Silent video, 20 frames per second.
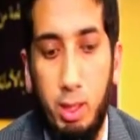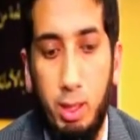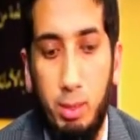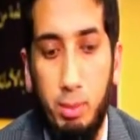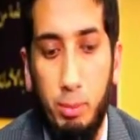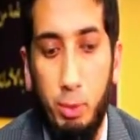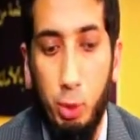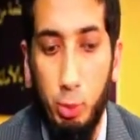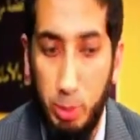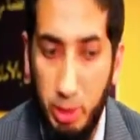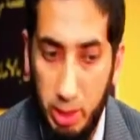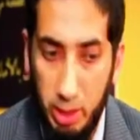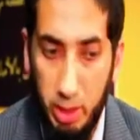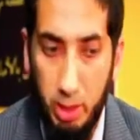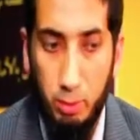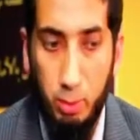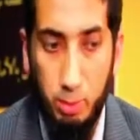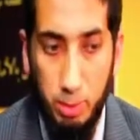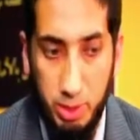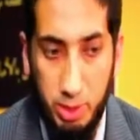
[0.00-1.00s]
um, दो
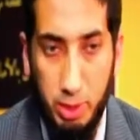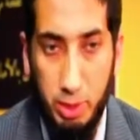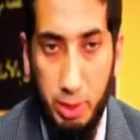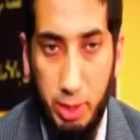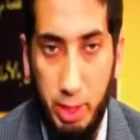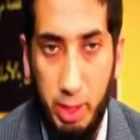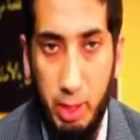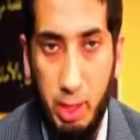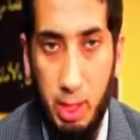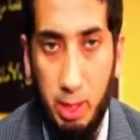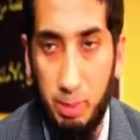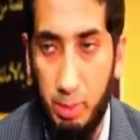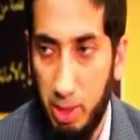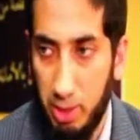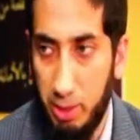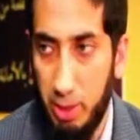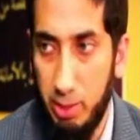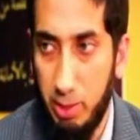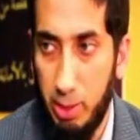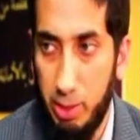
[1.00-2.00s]
महीने वो मज़ीद रहे यहाँ
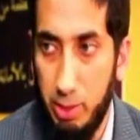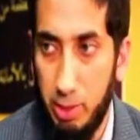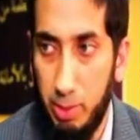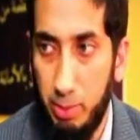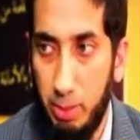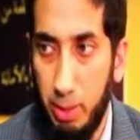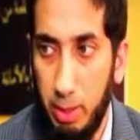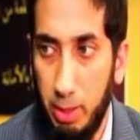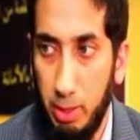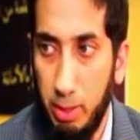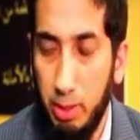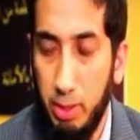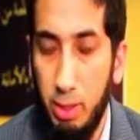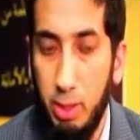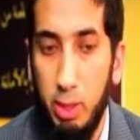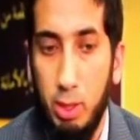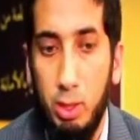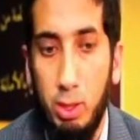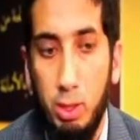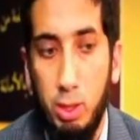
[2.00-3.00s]
पाकिस्तान जाने से पहले
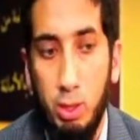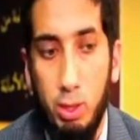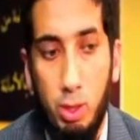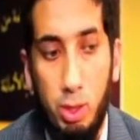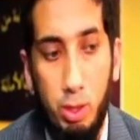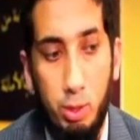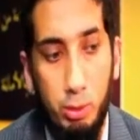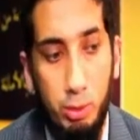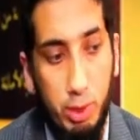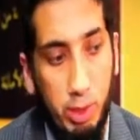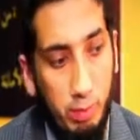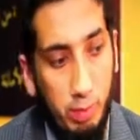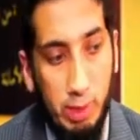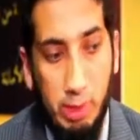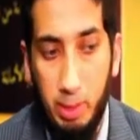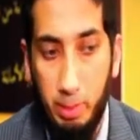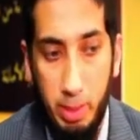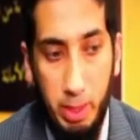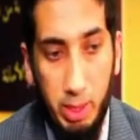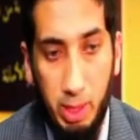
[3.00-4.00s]
और उनके
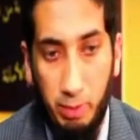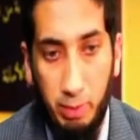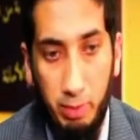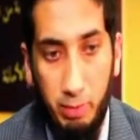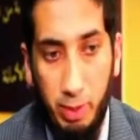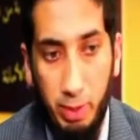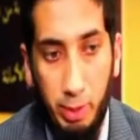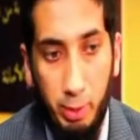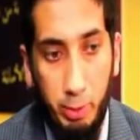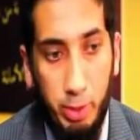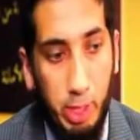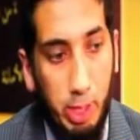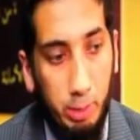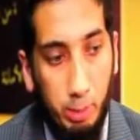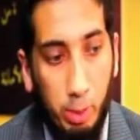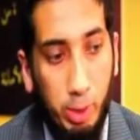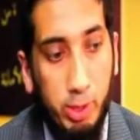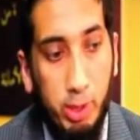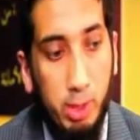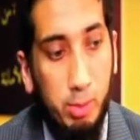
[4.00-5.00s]
वक्त का मैंने काफ़ी फ़ायदा उठाया
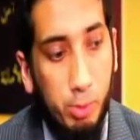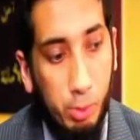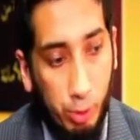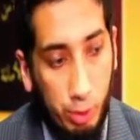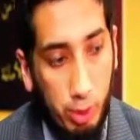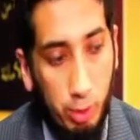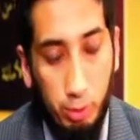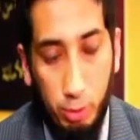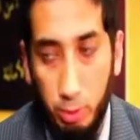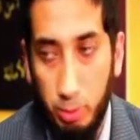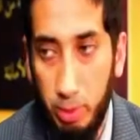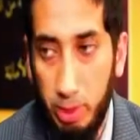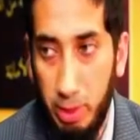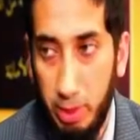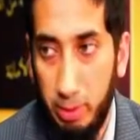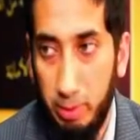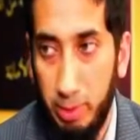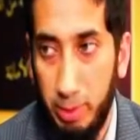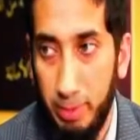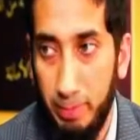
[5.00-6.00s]
बहुत कम सोया उन दो
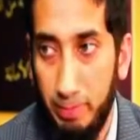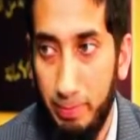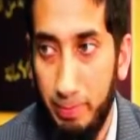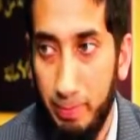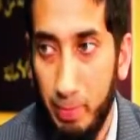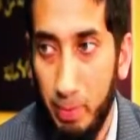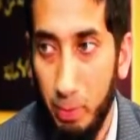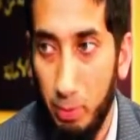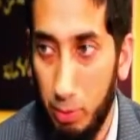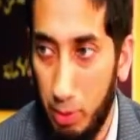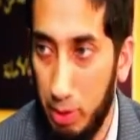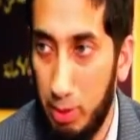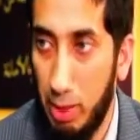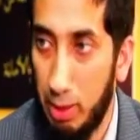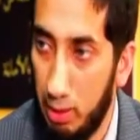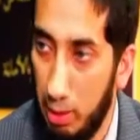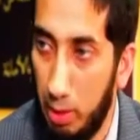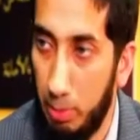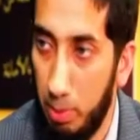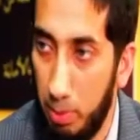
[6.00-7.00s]
महीने में उनके
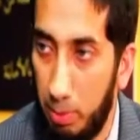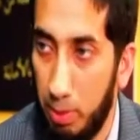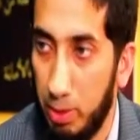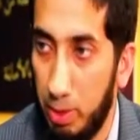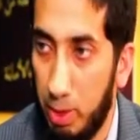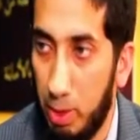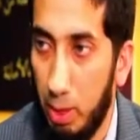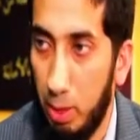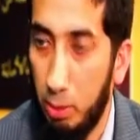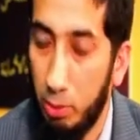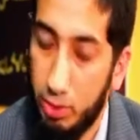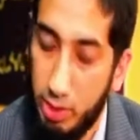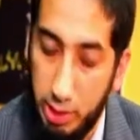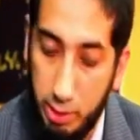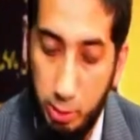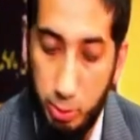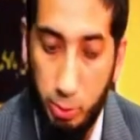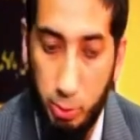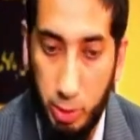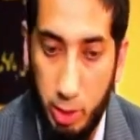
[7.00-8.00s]
साथ ही अरबी पढ़ता रहा और
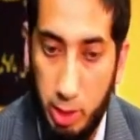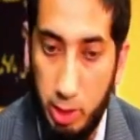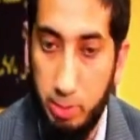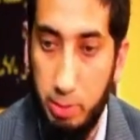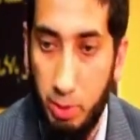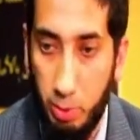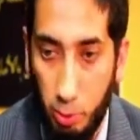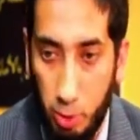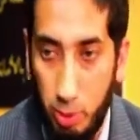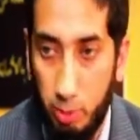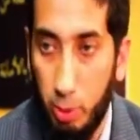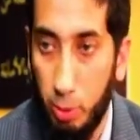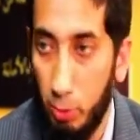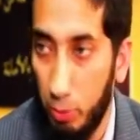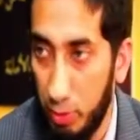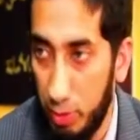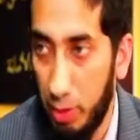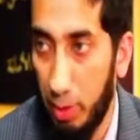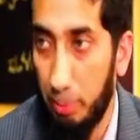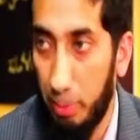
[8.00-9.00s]
साथ ही कुरान भी थोड़ा
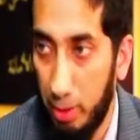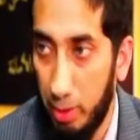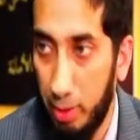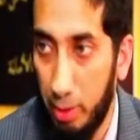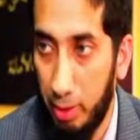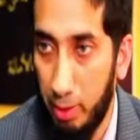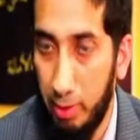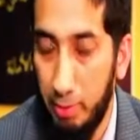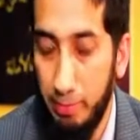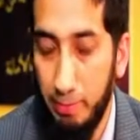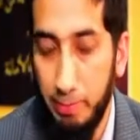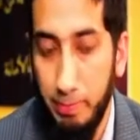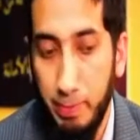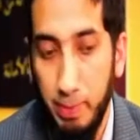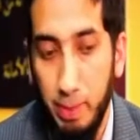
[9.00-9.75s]
बहुत उनके साथ पढ़ता रहा